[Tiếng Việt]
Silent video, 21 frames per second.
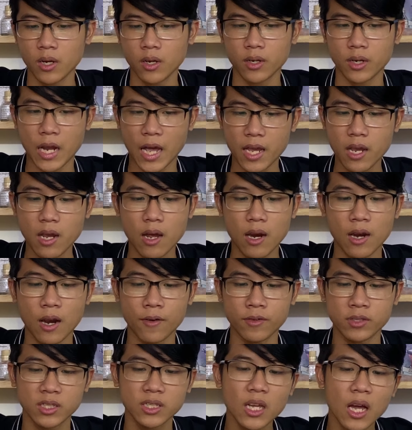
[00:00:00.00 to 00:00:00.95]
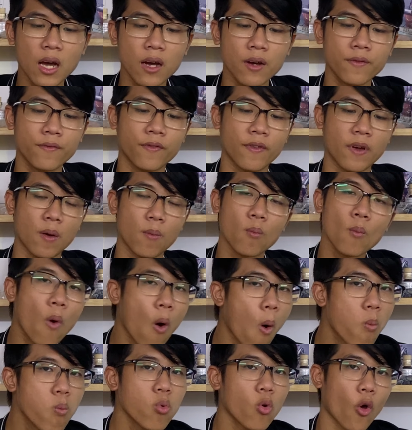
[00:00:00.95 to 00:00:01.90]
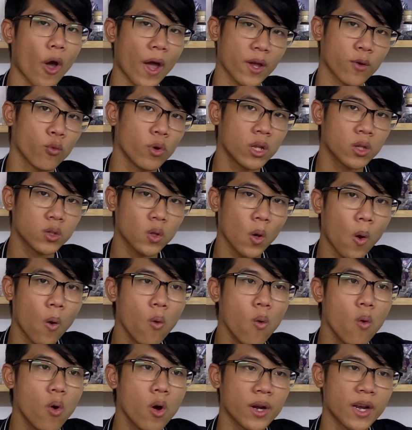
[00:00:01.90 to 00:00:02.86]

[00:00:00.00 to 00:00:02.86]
Đấy là sơ về 4 loại nguyên tố.